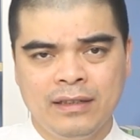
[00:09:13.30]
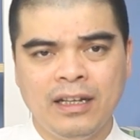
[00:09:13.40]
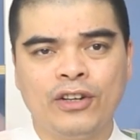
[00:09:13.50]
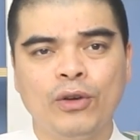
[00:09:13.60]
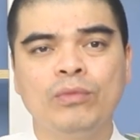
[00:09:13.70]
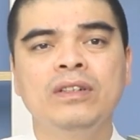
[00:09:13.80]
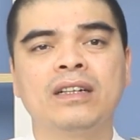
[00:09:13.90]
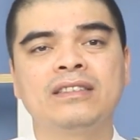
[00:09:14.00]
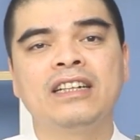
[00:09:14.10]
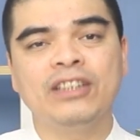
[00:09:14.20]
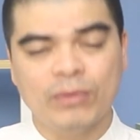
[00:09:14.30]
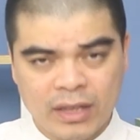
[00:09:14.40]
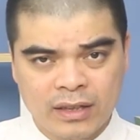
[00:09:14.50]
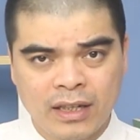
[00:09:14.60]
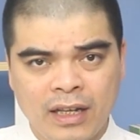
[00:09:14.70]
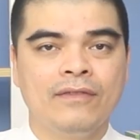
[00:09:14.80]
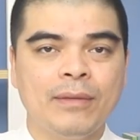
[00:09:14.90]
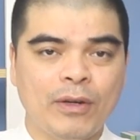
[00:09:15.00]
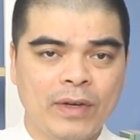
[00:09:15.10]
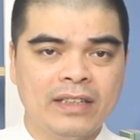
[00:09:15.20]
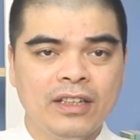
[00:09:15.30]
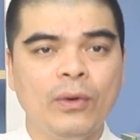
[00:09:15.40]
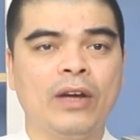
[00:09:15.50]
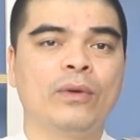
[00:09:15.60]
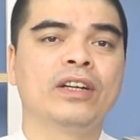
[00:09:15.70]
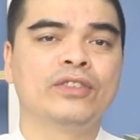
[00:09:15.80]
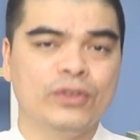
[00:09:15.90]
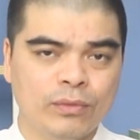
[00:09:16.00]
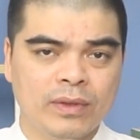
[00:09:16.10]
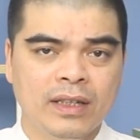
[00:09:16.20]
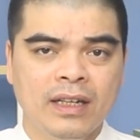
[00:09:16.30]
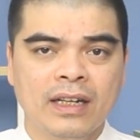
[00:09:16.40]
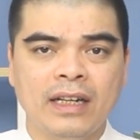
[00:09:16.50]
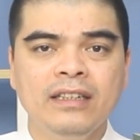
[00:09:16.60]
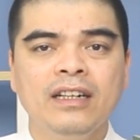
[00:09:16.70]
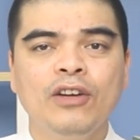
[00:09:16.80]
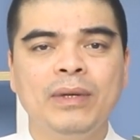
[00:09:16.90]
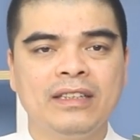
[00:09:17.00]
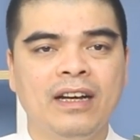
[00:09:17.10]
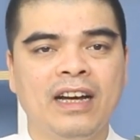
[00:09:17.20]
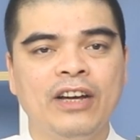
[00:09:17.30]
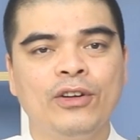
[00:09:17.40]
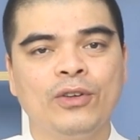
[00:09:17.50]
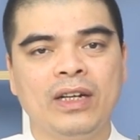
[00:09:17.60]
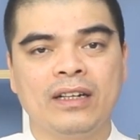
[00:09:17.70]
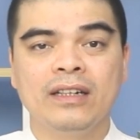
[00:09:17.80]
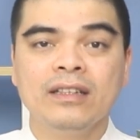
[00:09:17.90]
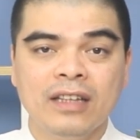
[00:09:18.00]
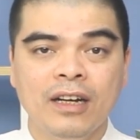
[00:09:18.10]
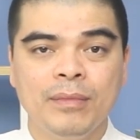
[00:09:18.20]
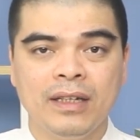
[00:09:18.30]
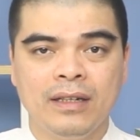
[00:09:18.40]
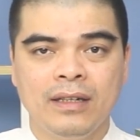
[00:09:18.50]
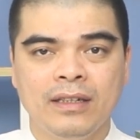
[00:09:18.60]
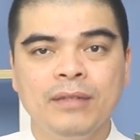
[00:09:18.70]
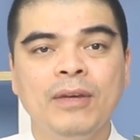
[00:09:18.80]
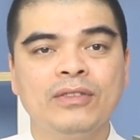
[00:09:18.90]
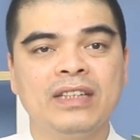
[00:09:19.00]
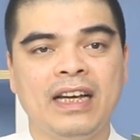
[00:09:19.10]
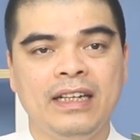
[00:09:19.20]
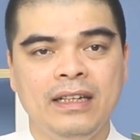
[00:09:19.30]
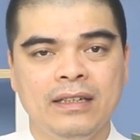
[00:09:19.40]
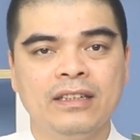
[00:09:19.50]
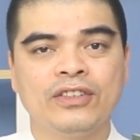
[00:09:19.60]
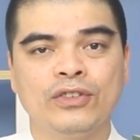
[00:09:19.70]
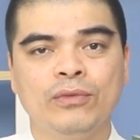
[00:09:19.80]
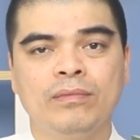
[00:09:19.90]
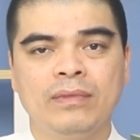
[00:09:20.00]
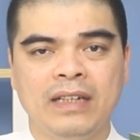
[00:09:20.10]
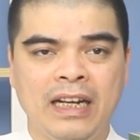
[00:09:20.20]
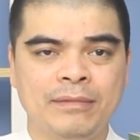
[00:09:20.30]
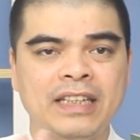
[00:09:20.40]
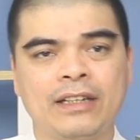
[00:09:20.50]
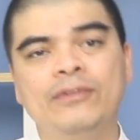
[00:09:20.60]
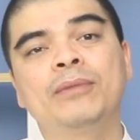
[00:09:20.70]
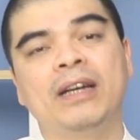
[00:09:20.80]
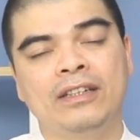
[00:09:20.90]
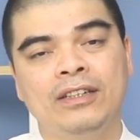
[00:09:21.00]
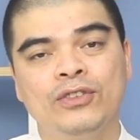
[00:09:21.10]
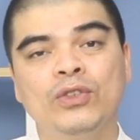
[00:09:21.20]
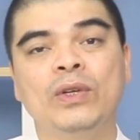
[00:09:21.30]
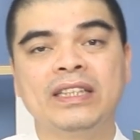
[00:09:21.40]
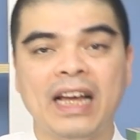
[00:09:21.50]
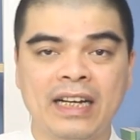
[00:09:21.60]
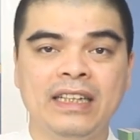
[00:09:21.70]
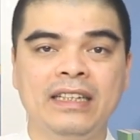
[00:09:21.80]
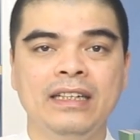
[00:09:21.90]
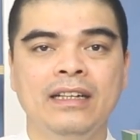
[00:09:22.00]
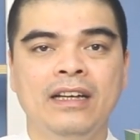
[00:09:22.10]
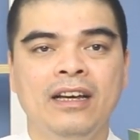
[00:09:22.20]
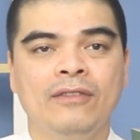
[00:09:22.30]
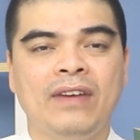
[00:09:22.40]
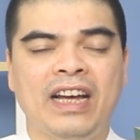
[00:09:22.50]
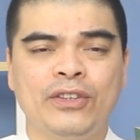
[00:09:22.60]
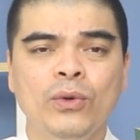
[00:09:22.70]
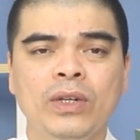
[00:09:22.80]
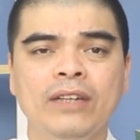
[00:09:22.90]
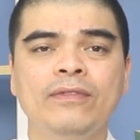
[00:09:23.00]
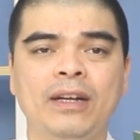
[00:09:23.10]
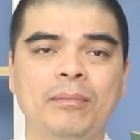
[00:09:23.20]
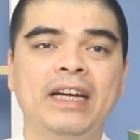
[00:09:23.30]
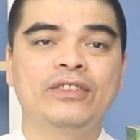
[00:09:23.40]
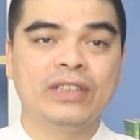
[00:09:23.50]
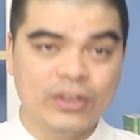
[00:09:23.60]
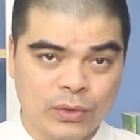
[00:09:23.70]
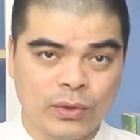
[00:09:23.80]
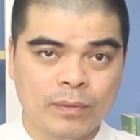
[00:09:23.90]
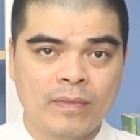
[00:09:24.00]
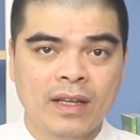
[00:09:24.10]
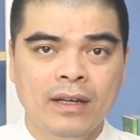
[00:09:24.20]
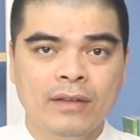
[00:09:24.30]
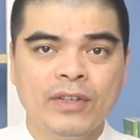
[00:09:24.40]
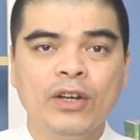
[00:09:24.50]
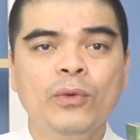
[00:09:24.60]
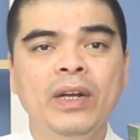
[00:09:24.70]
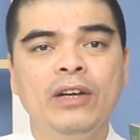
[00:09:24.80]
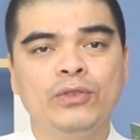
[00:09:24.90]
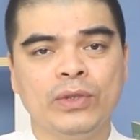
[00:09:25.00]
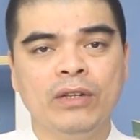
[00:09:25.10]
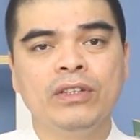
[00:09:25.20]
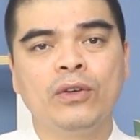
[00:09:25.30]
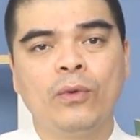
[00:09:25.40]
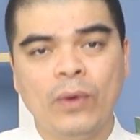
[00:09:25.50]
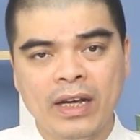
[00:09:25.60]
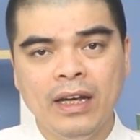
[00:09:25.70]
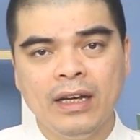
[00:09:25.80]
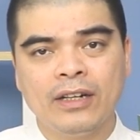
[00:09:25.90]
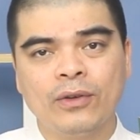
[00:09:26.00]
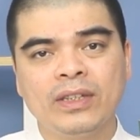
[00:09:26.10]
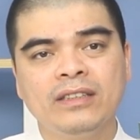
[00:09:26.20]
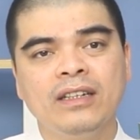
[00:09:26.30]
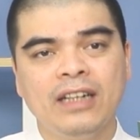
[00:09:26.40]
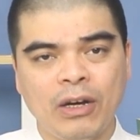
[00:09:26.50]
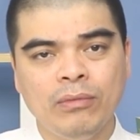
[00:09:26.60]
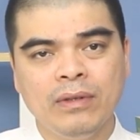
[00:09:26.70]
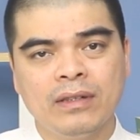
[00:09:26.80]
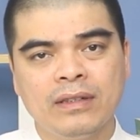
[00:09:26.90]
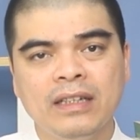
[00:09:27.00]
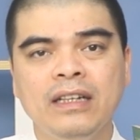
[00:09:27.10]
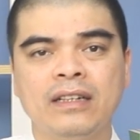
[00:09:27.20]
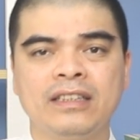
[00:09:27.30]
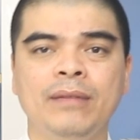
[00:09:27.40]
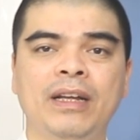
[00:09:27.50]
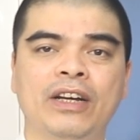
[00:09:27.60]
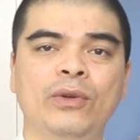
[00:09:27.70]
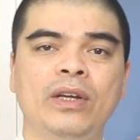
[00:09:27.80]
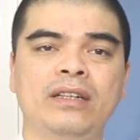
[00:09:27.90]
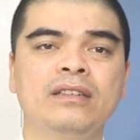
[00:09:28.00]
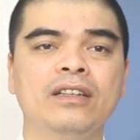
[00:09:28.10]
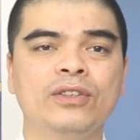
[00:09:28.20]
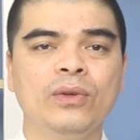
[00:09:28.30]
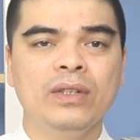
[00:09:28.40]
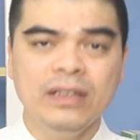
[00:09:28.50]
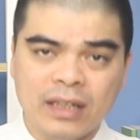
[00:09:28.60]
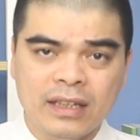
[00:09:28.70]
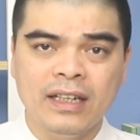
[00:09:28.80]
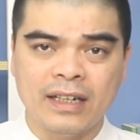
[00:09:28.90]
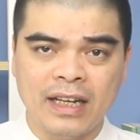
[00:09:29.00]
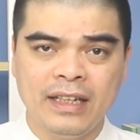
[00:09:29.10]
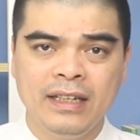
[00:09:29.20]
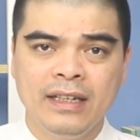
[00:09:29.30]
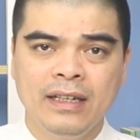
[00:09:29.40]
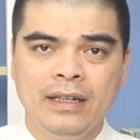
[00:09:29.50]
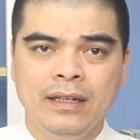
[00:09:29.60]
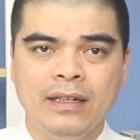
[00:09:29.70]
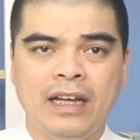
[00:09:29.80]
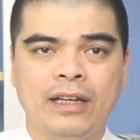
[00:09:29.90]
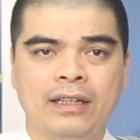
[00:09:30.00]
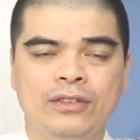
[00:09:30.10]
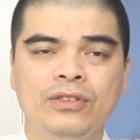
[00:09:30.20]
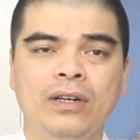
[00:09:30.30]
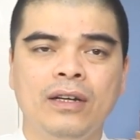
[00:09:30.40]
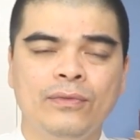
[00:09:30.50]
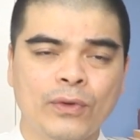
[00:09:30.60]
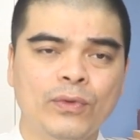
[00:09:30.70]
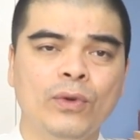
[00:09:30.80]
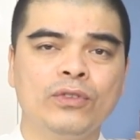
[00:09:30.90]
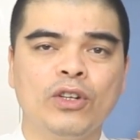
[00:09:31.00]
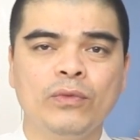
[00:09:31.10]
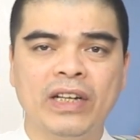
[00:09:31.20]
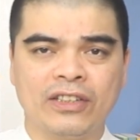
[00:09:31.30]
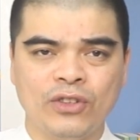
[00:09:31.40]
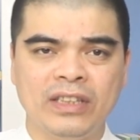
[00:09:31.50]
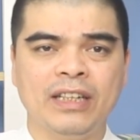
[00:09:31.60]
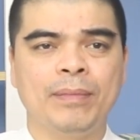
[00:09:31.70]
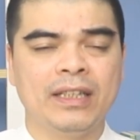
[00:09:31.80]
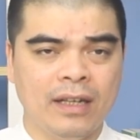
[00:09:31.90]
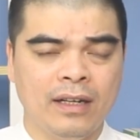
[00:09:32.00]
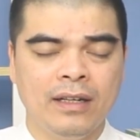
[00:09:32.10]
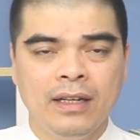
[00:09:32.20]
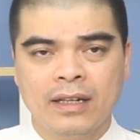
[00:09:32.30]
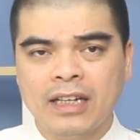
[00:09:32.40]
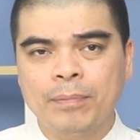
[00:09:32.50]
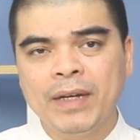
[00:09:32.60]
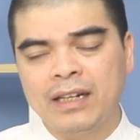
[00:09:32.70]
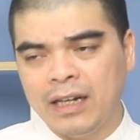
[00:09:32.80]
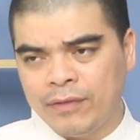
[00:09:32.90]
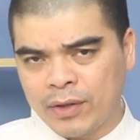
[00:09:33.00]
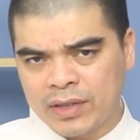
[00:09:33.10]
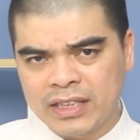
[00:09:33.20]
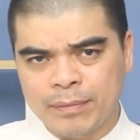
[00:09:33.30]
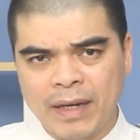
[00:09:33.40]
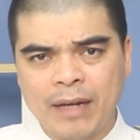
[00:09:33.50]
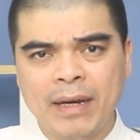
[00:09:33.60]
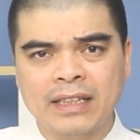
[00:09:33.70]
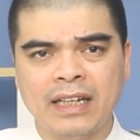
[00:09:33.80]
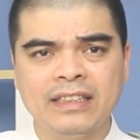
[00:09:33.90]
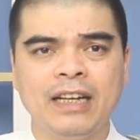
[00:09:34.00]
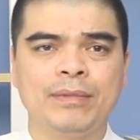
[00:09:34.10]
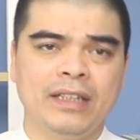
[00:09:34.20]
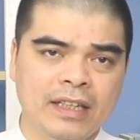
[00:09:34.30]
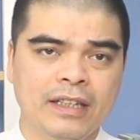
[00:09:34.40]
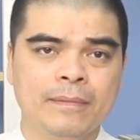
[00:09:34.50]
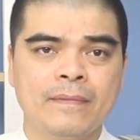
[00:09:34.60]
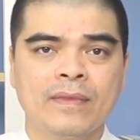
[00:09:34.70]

thờ cúng nó được trang trọng hơn và bảo vệ sức khỏe của người sử dụng. Cái nước lau bàn thờ hay còn gọi là cái nước thơm ấy, nước bao sái, được sử dụng để làm sạch các vết bẩn, xua đuổi tà khí và thu hút cái vận may cho gia chủ. Với cái nguyên liệu chủ yếu từ quế, nó có tính chất nóng nên đây được xem là cái loại nước tốt nhất hiện nay để phục vụ cho cái việc dọn dẹp bàn thờ, đặc biệt là vào cái dịp 23 tháng Chạp tới đây ấy.